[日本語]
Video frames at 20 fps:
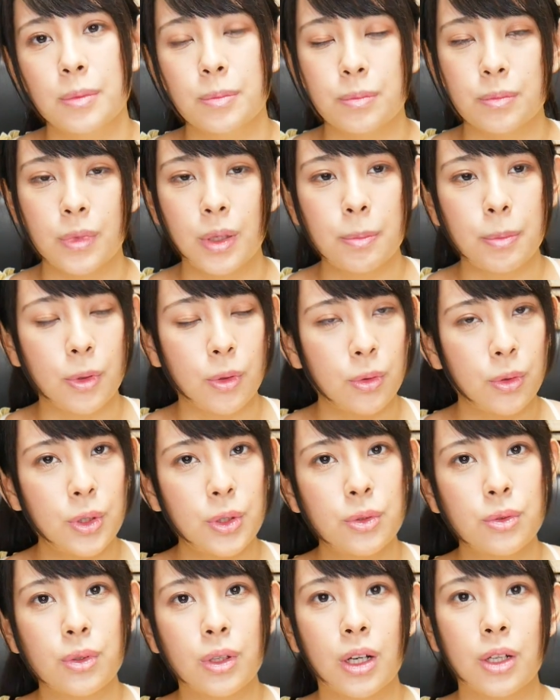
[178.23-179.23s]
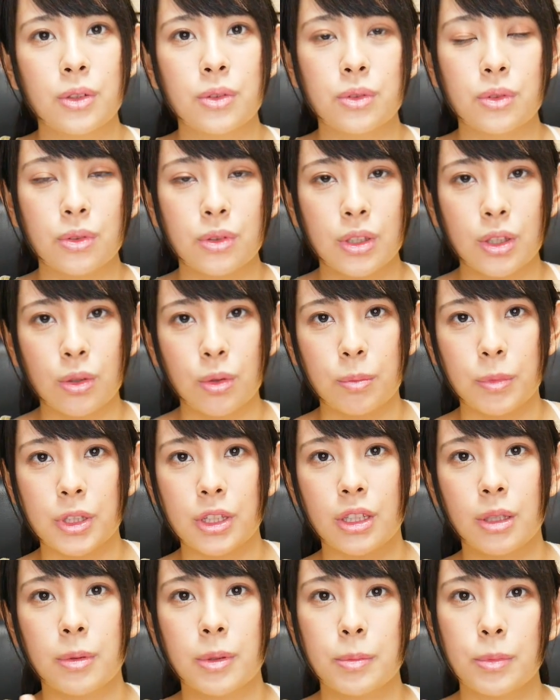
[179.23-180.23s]
やっぱこういうのがあるとね、こう見
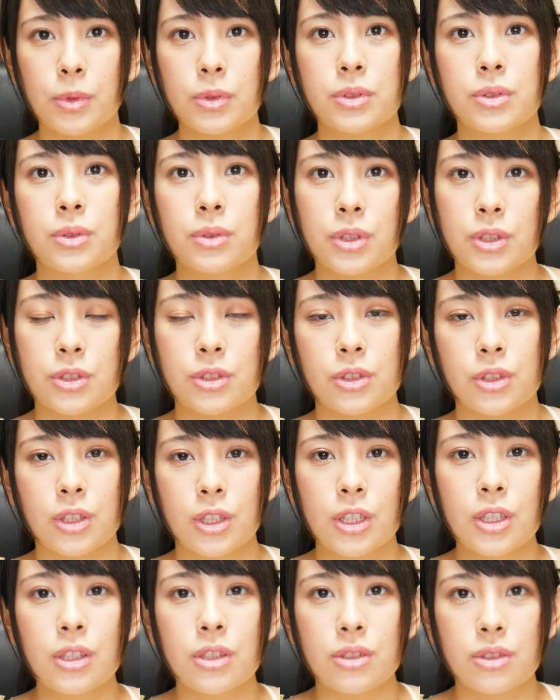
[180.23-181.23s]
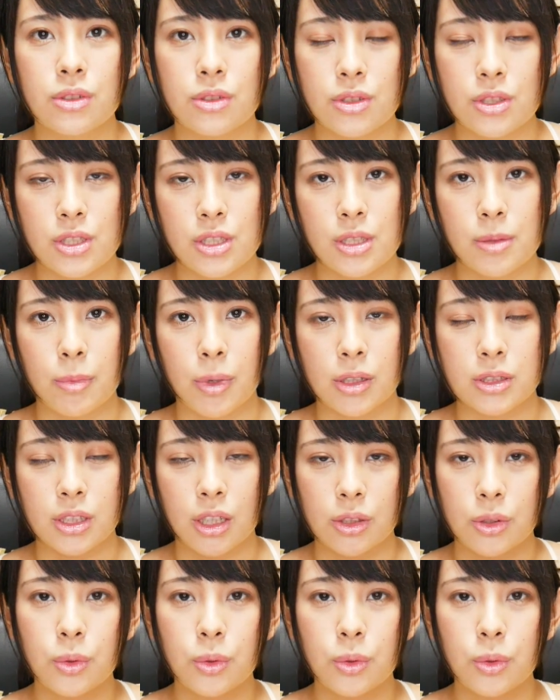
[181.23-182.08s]
た目もすごいスッキリするし、作